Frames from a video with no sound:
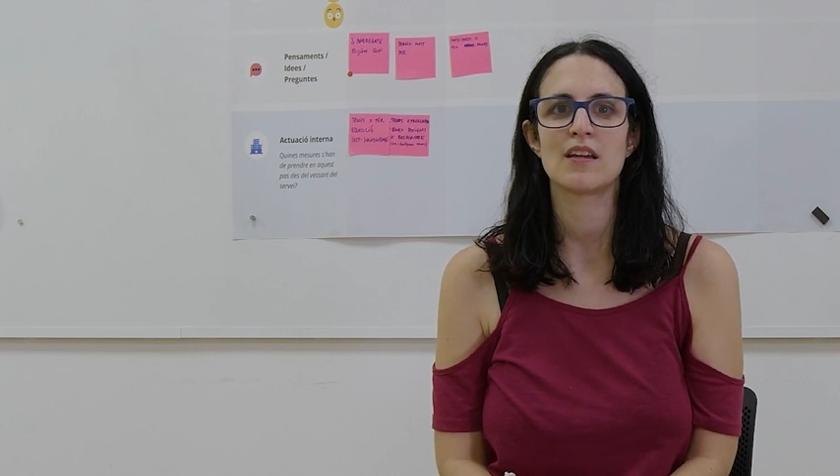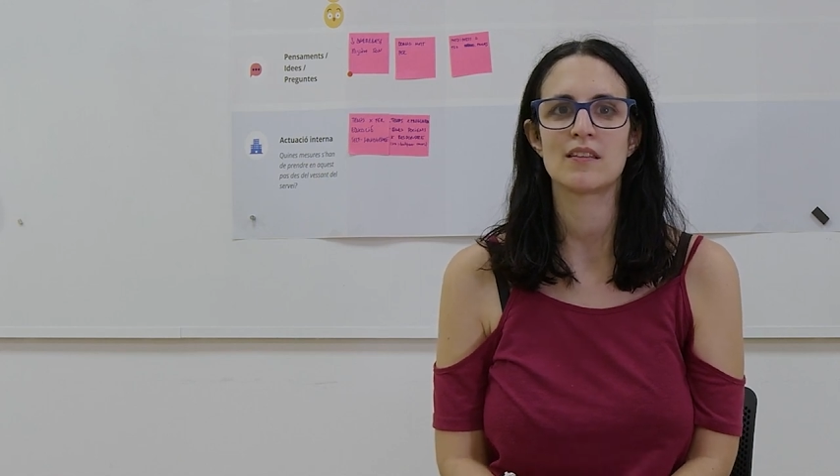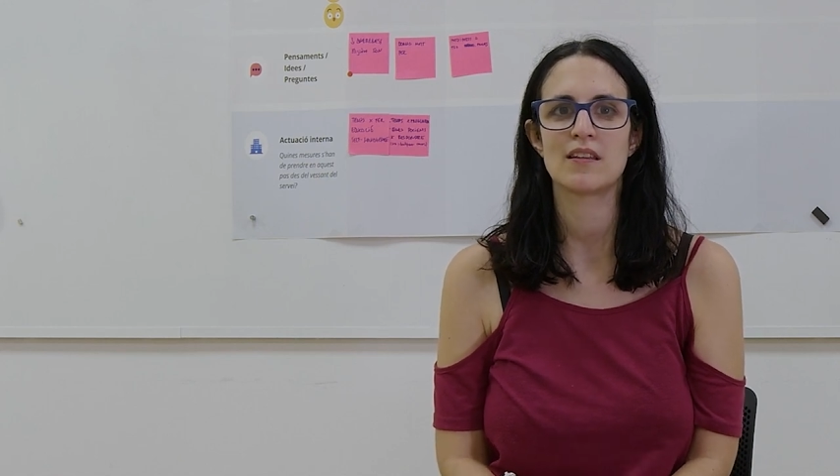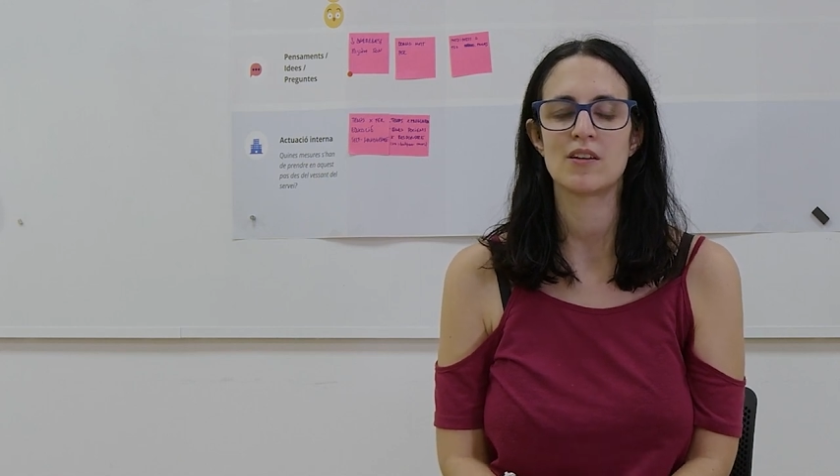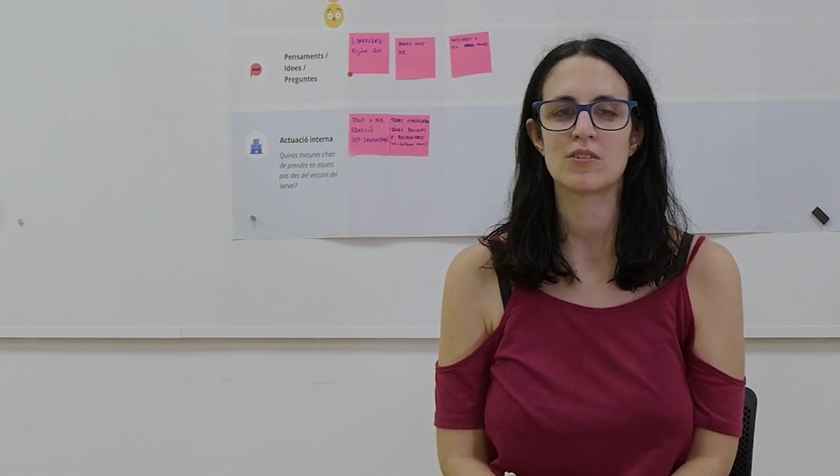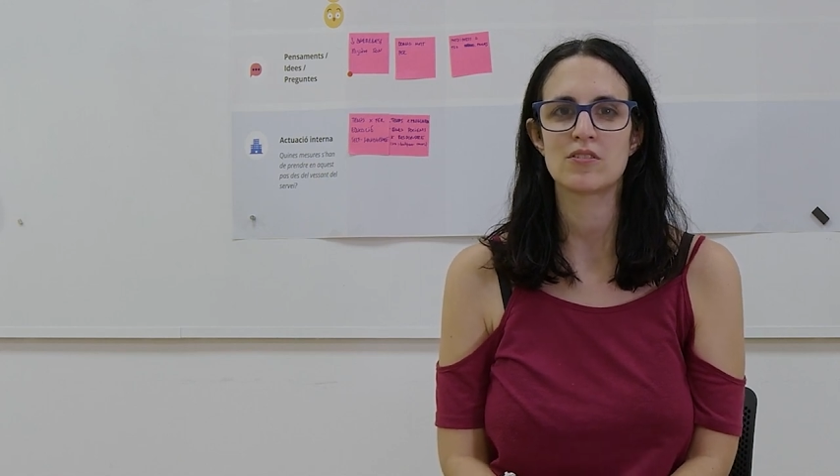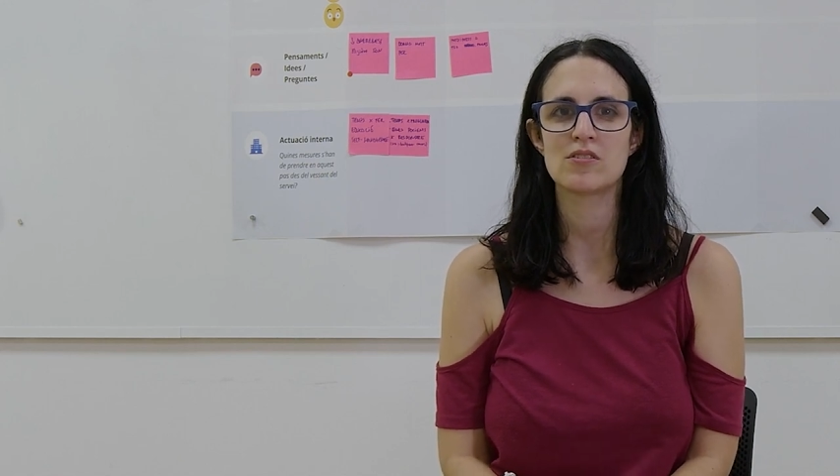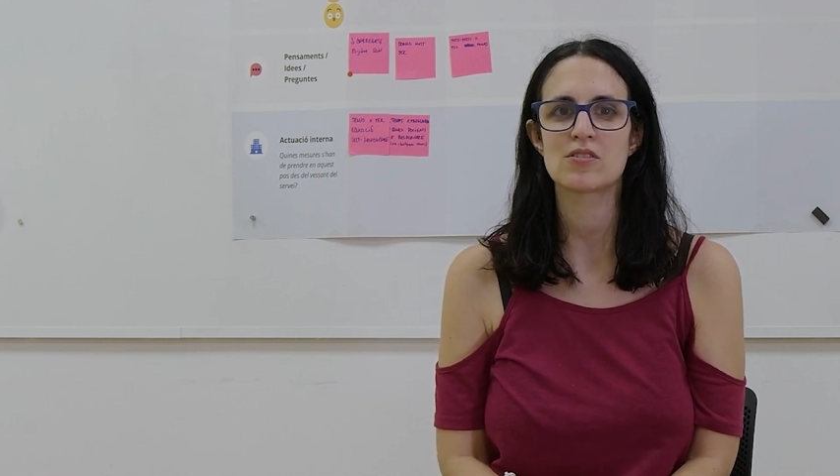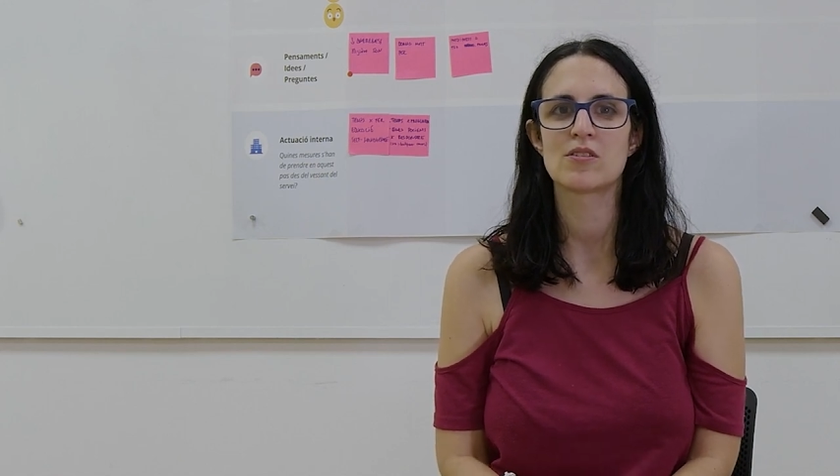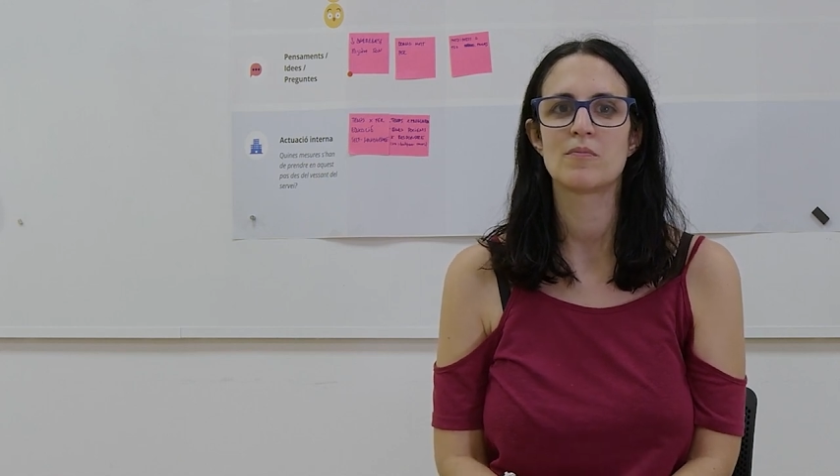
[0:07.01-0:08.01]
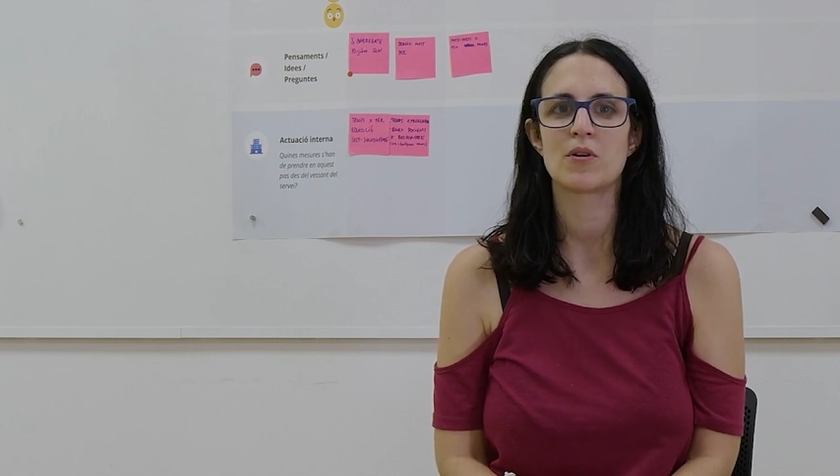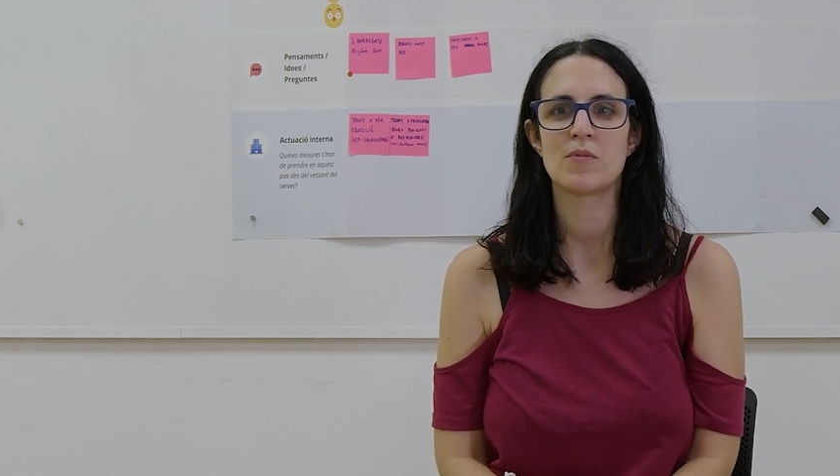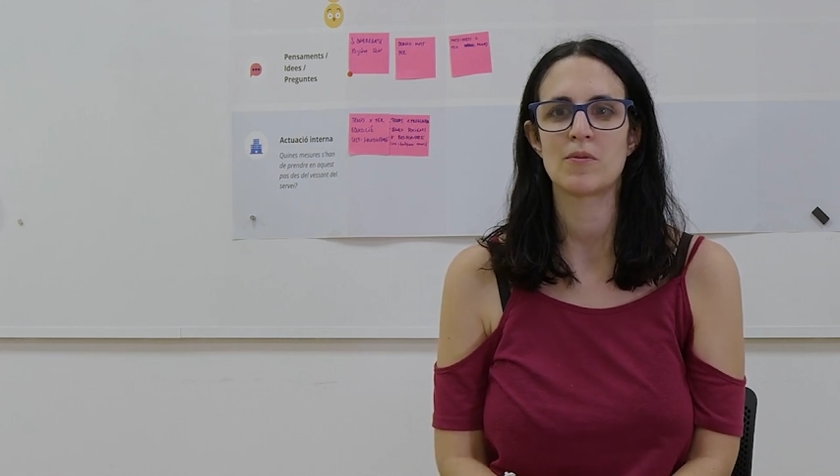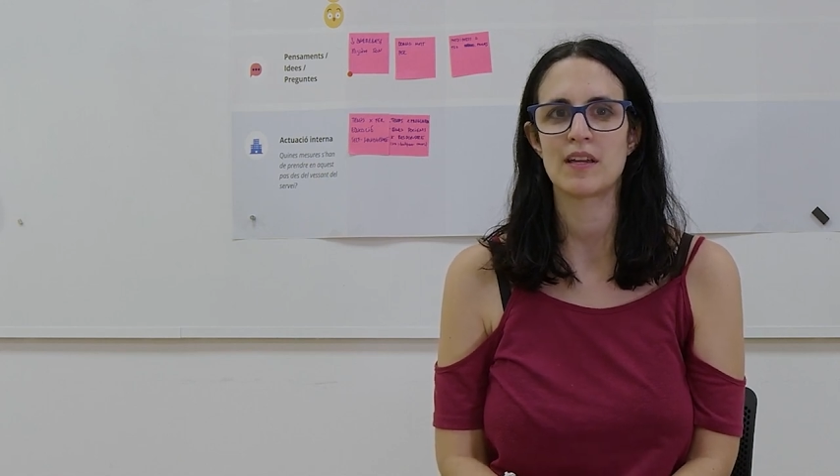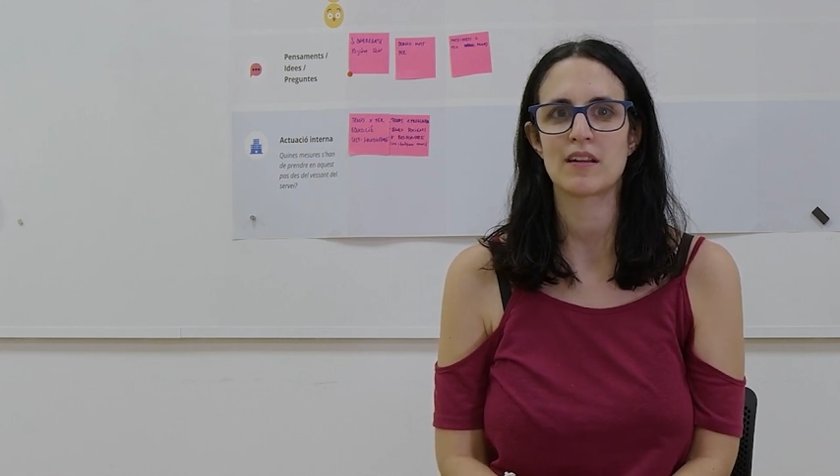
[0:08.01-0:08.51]
entre otros,
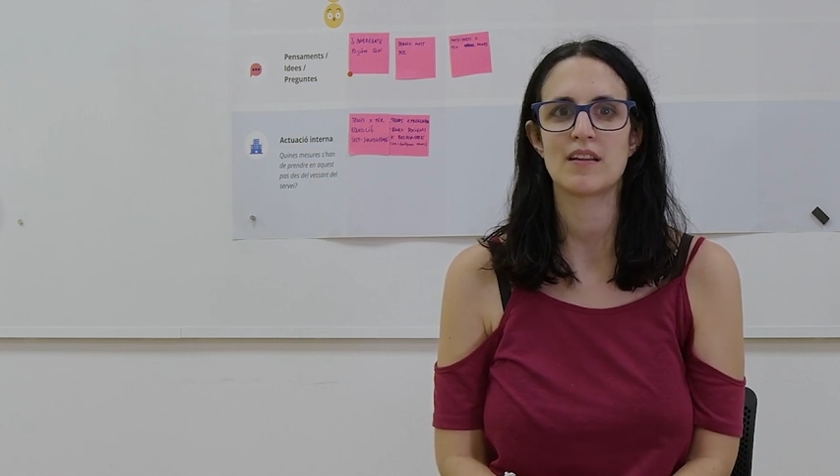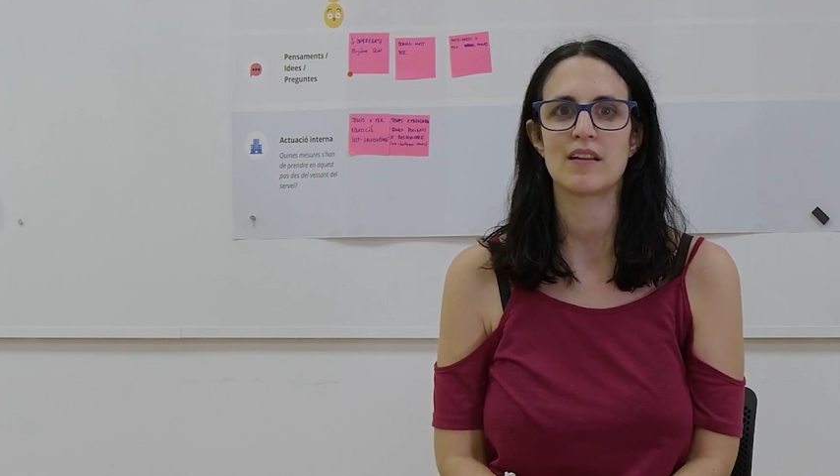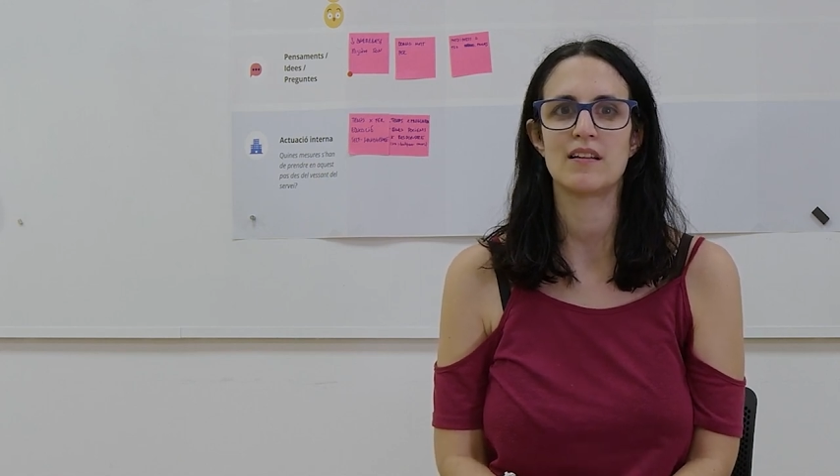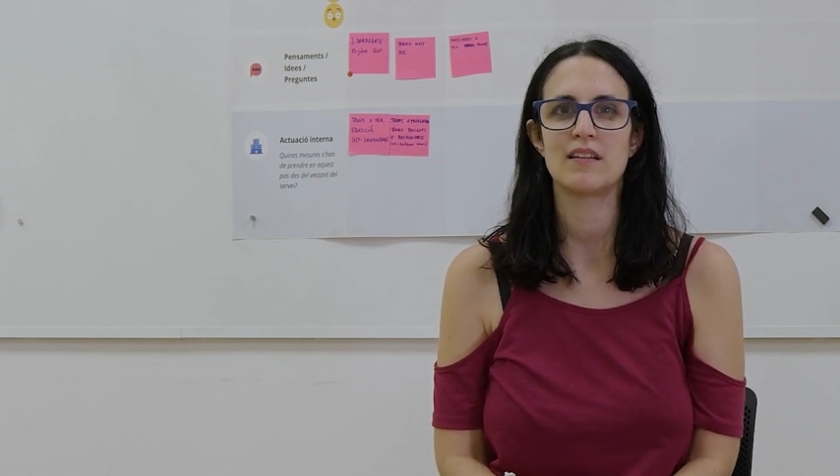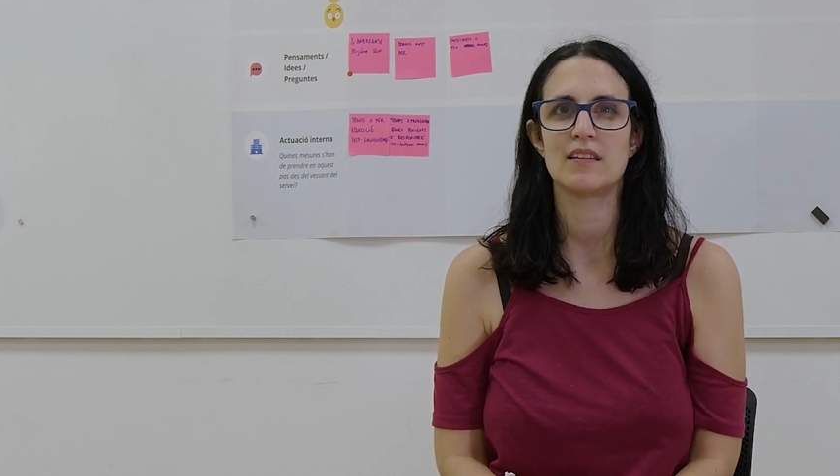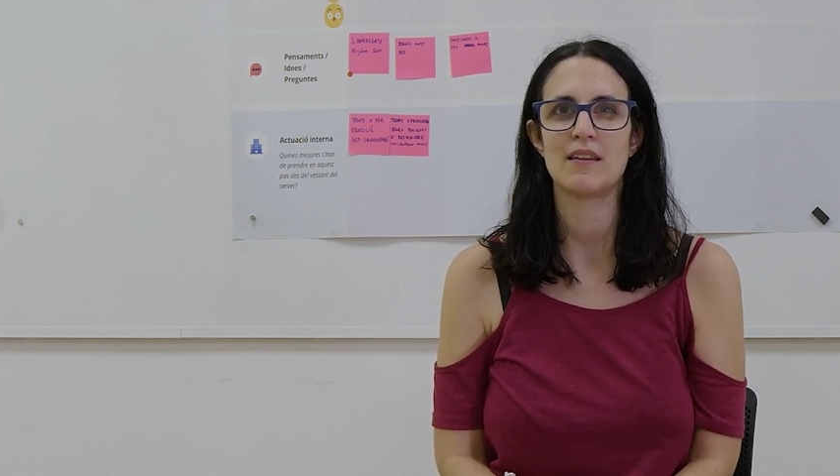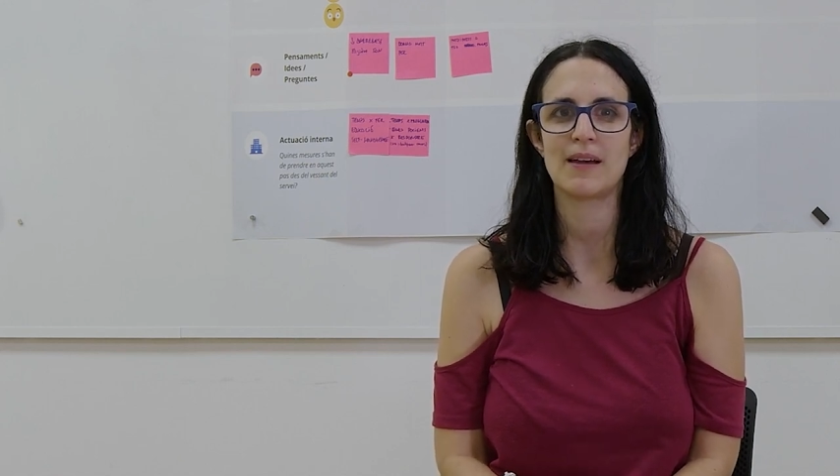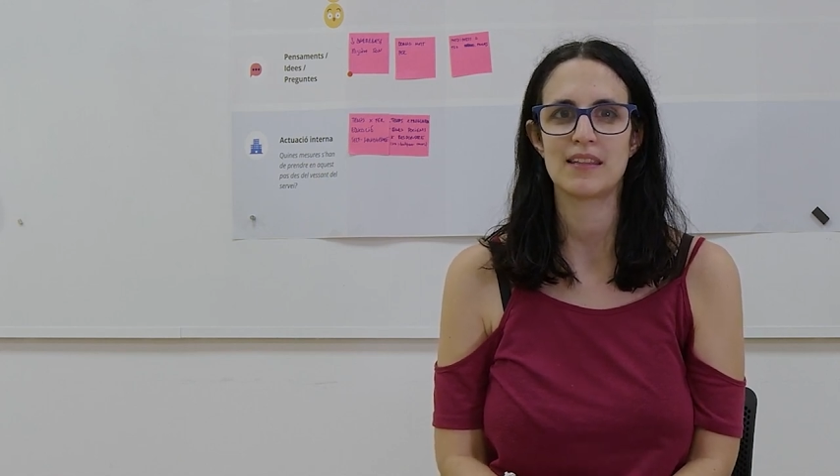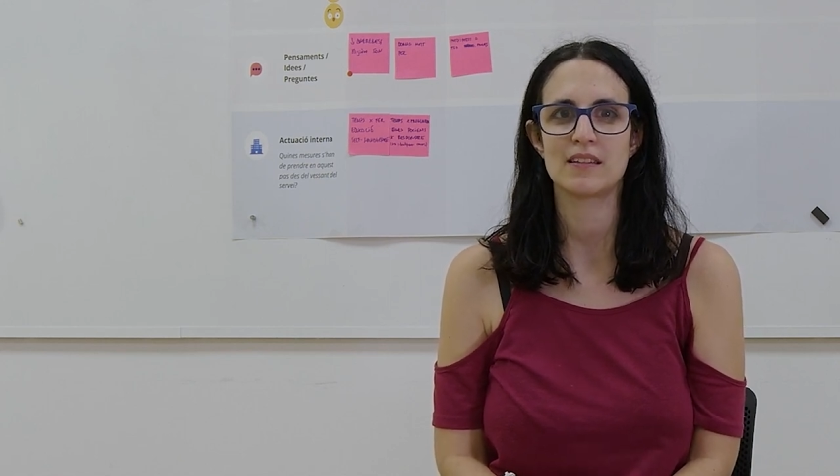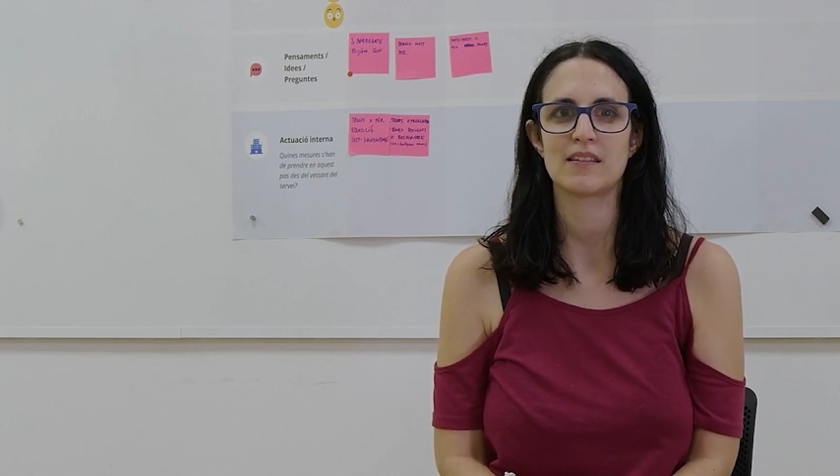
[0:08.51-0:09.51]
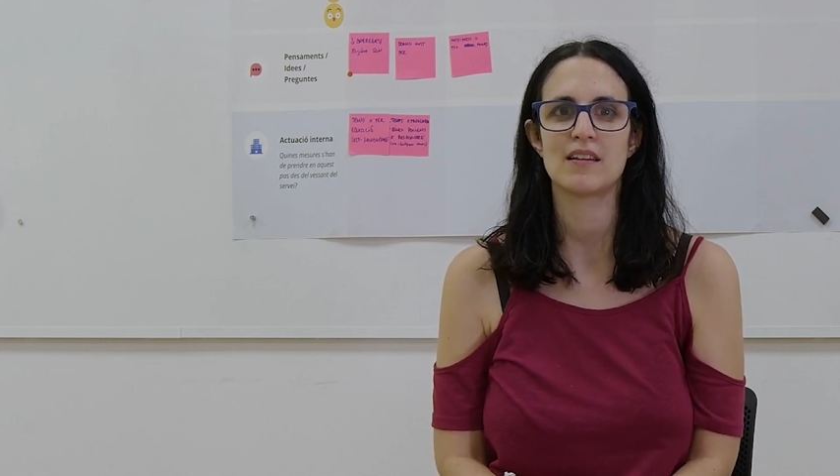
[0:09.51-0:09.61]
promover el debate